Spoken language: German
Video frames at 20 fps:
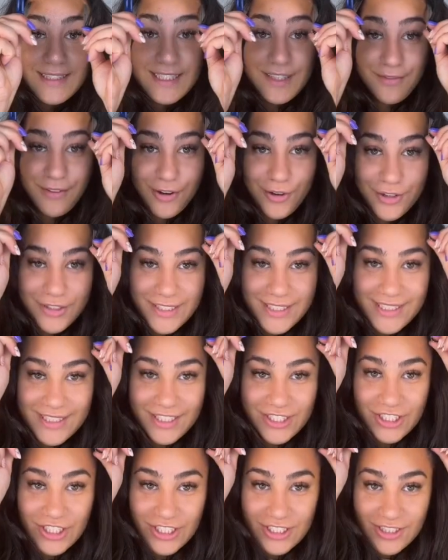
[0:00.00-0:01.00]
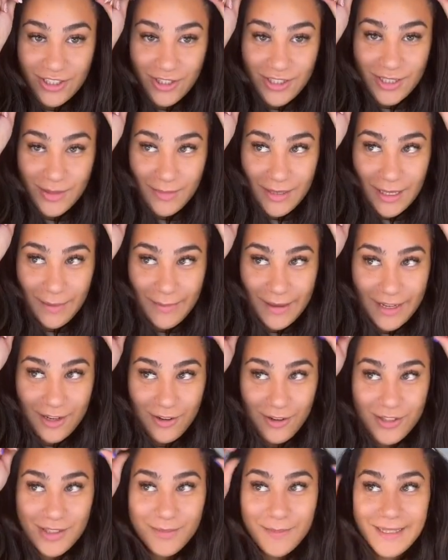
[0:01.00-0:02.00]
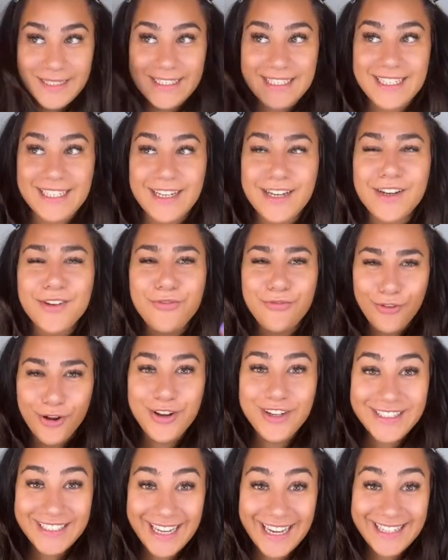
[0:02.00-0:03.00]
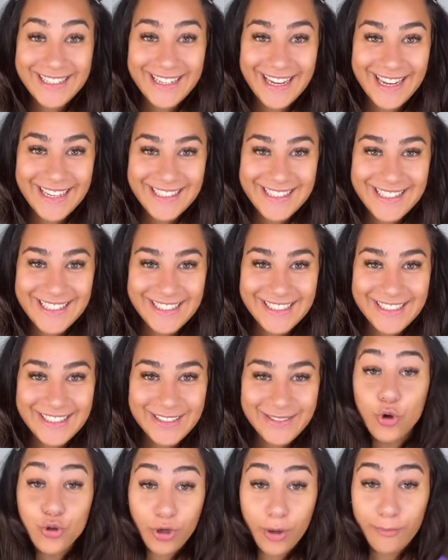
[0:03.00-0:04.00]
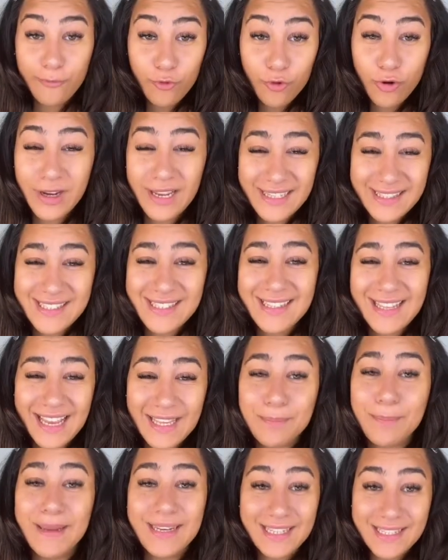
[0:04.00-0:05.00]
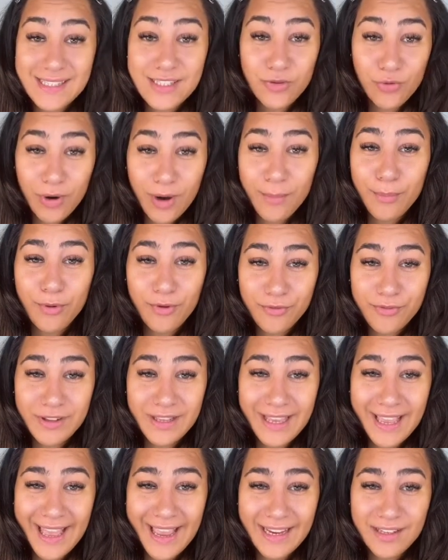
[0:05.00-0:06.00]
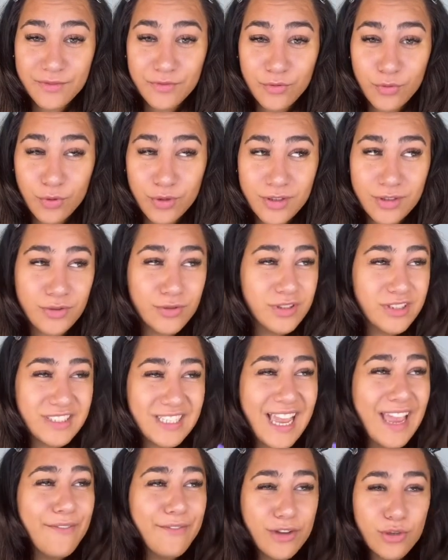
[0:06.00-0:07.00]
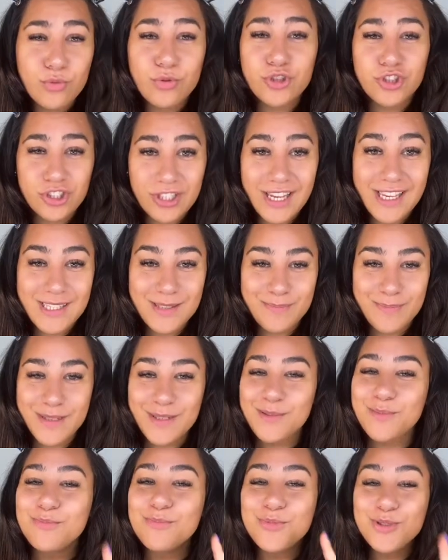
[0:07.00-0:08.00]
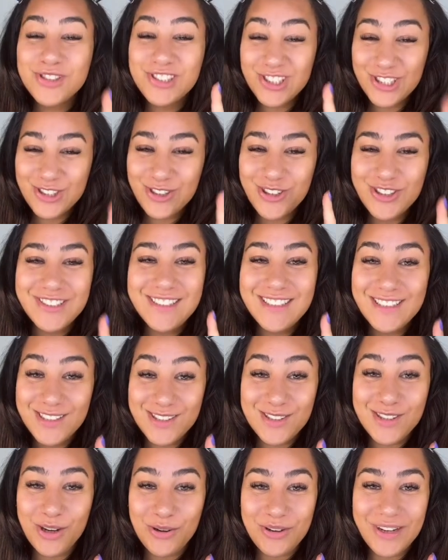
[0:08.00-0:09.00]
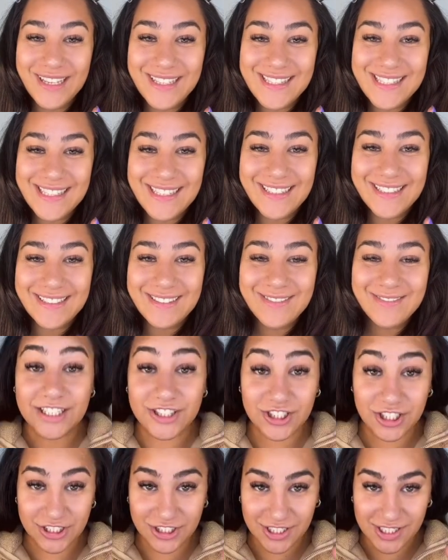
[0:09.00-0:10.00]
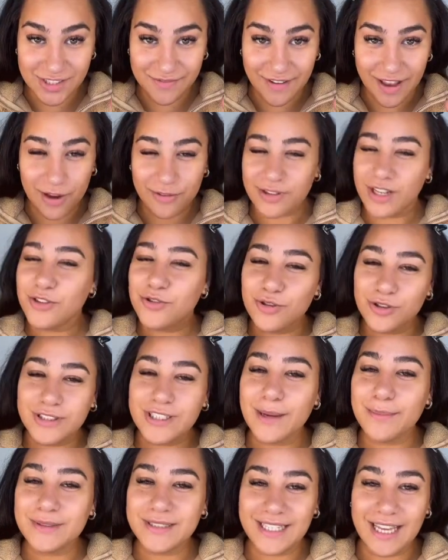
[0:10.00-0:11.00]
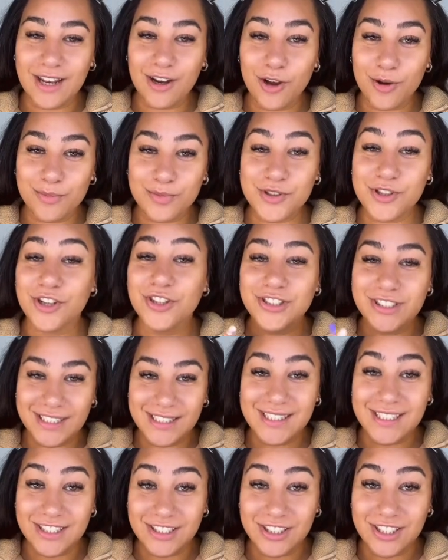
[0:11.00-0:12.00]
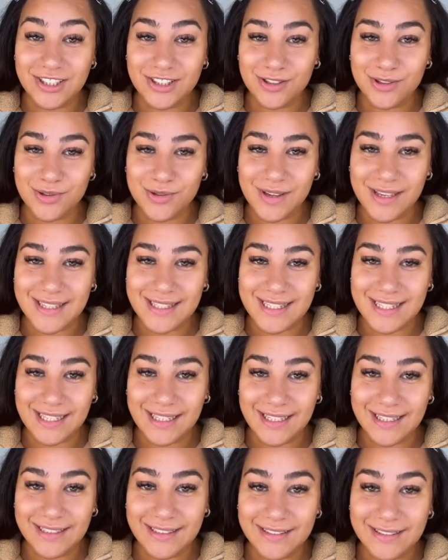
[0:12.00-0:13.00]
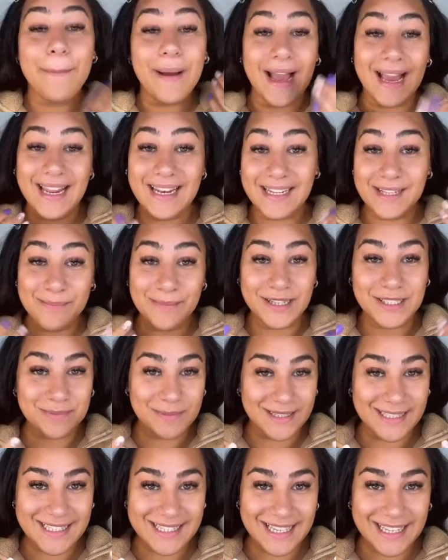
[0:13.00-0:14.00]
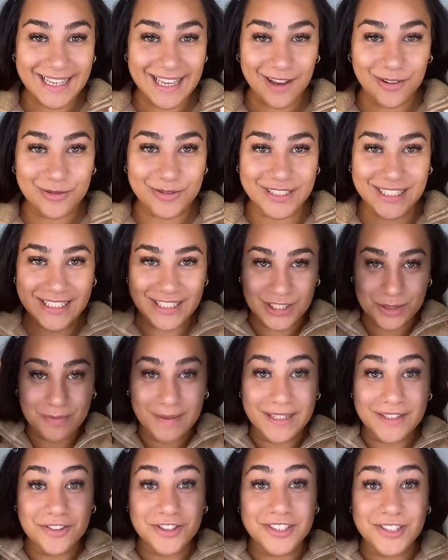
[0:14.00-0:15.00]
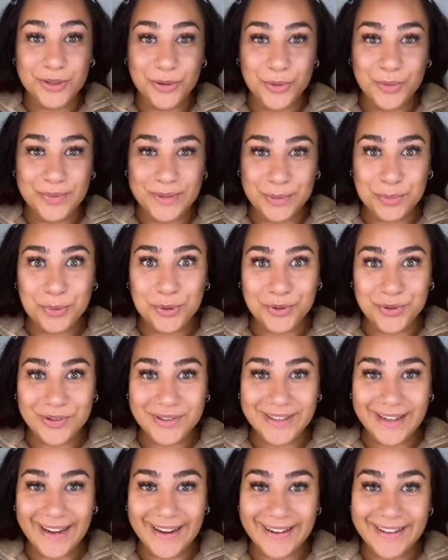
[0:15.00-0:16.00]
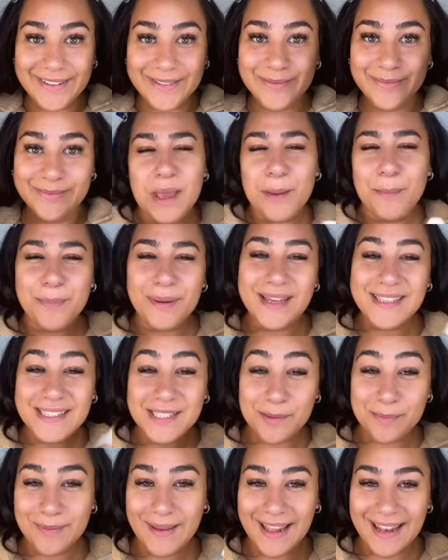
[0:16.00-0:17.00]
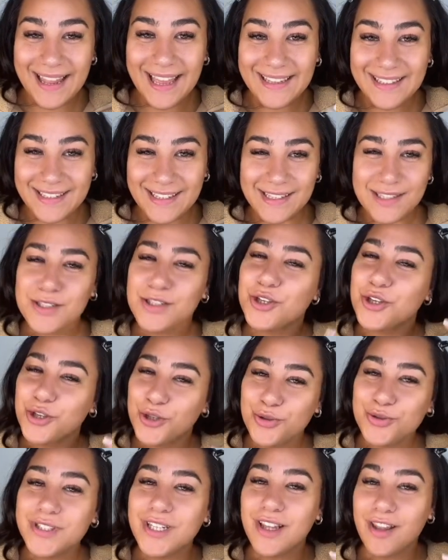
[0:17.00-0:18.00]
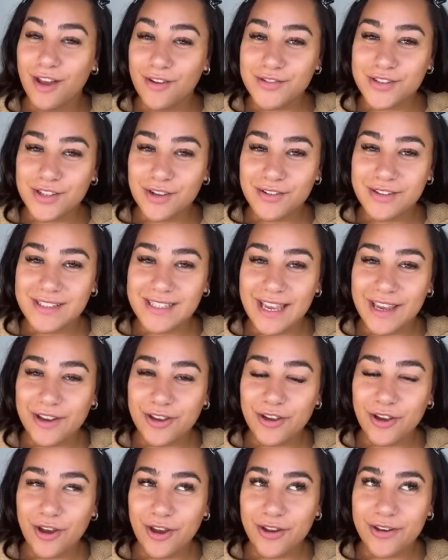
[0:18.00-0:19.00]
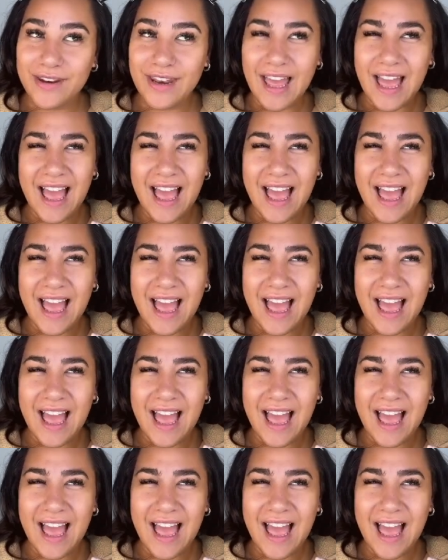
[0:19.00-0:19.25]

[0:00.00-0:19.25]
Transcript: Die verrücktesten Geschichten aus dem Leben einer Kosmetikerin, Folge 33. Und obwohl letzte Nacht mein Instagram-Profil gehackt wurde und ich einfach nur gestresst bin, musste ich euch diese Story erzählen. Die Geschichte ist wahr und natürlich habe ich die Erlaubnis, euch diese Geschichte zu erzählen. Parallel mache ich meine Skincare-Routine, ich blende euch hier oben die Produkte ein. Prinzipiell hätte das eine cute Love-Story sein können,